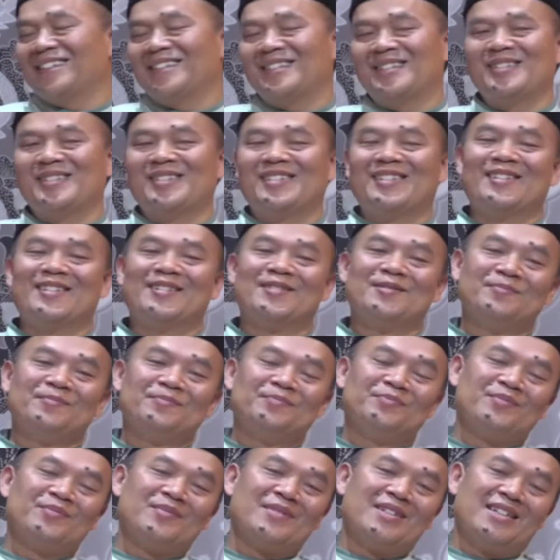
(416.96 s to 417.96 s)
Gitu ya.
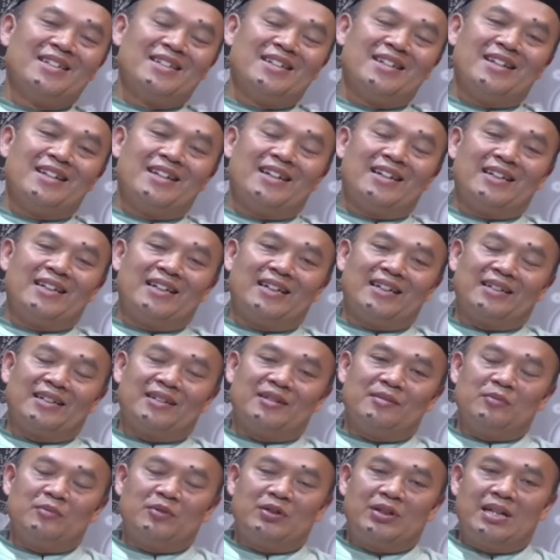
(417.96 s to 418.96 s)
Nah
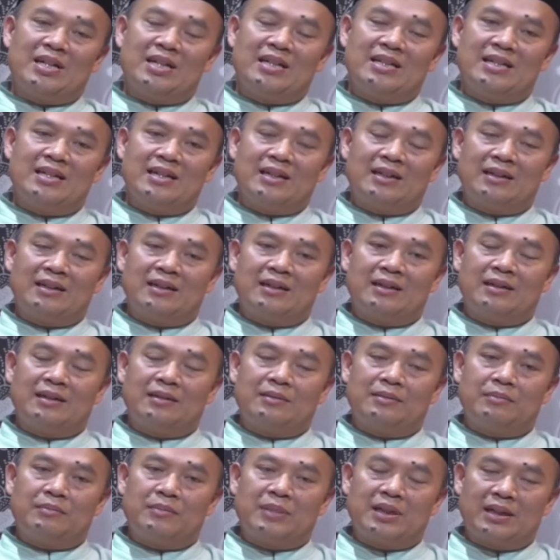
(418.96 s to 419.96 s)
kemudian yang
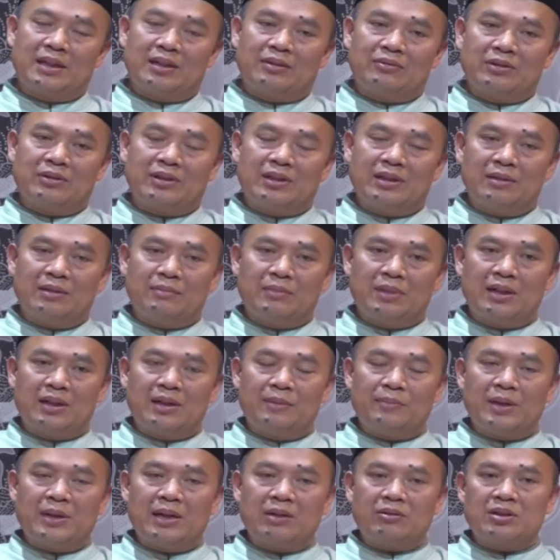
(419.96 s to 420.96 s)
berikutnya,
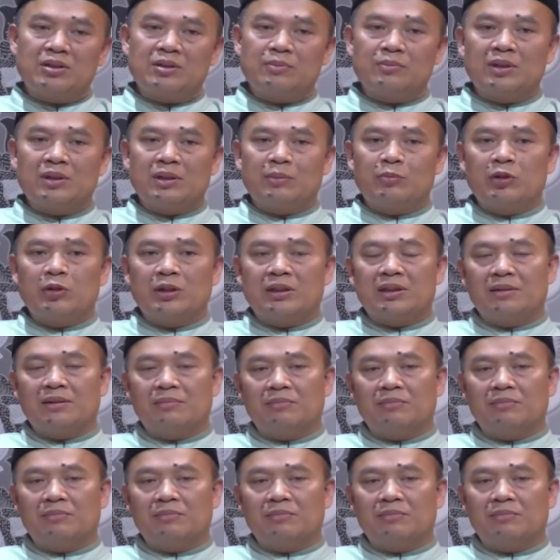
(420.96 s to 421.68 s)
mengapa harus berbuat